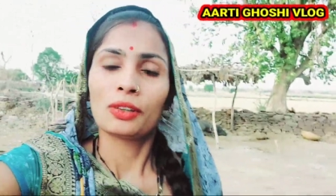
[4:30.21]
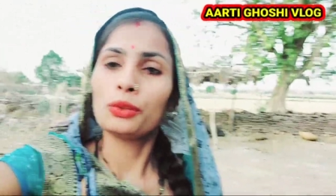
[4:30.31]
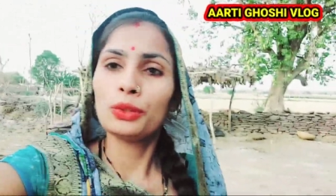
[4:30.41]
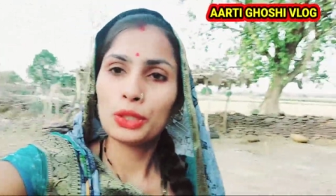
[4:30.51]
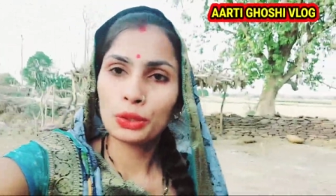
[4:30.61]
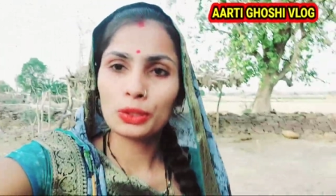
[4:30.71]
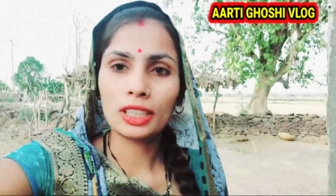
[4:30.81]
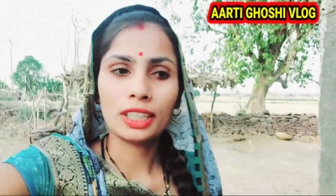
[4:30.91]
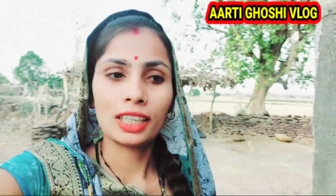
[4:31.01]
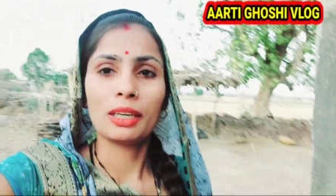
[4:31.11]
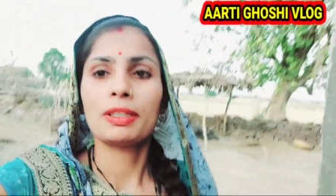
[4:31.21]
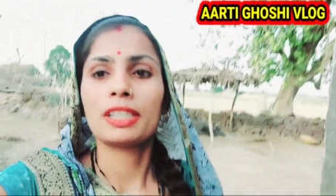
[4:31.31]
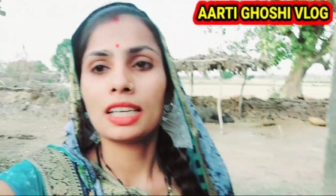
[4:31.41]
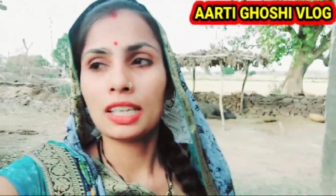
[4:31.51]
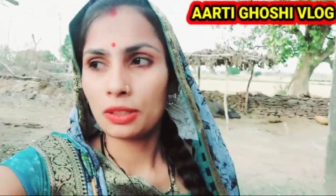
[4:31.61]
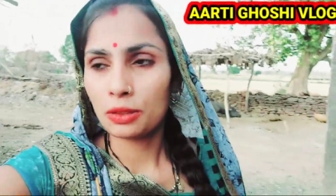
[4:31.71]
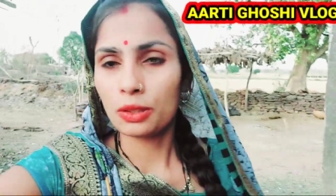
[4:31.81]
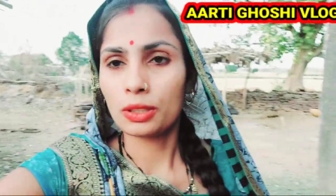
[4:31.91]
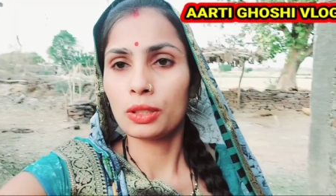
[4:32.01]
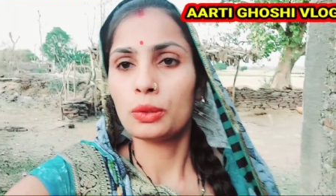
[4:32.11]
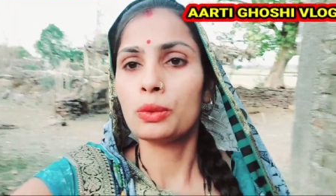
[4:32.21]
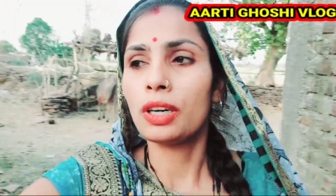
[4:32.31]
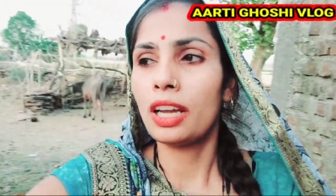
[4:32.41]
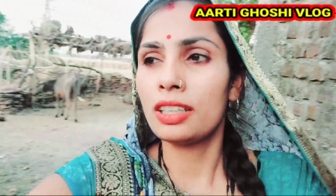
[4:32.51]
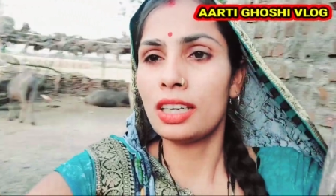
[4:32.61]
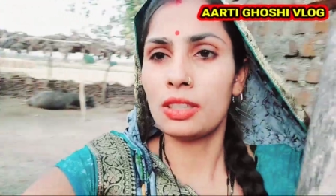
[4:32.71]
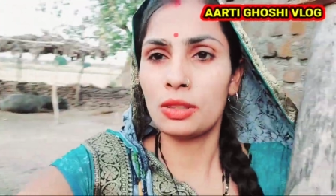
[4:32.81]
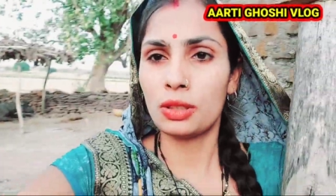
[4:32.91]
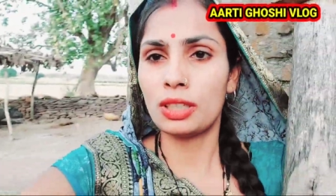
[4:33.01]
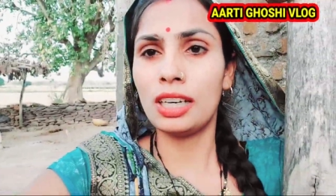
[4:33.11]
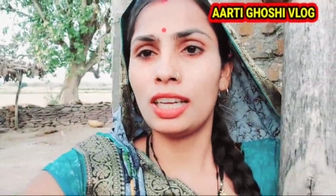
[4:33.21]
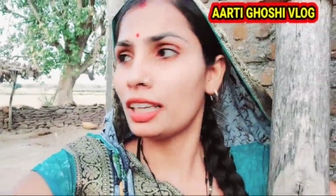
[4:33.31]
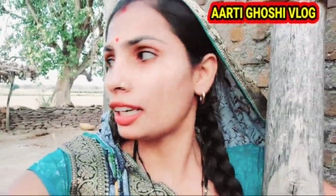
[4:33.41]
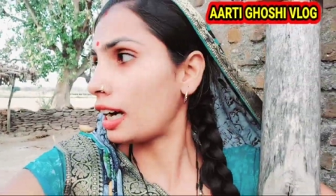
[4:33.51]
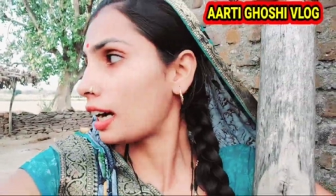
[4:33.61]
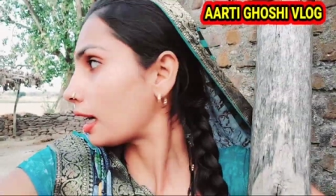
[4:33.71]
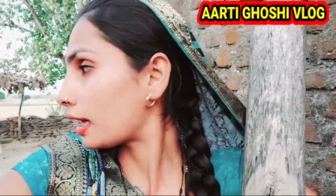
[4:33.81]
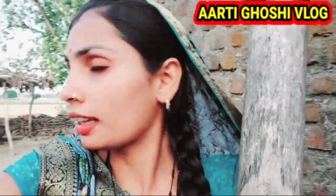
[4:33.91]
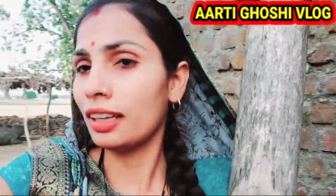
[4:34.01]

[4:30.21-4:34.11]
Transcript: कोई नहीं सोचा था कि अपने सास ससुर से दूर रहे सास ससुर लेकिन क्या करें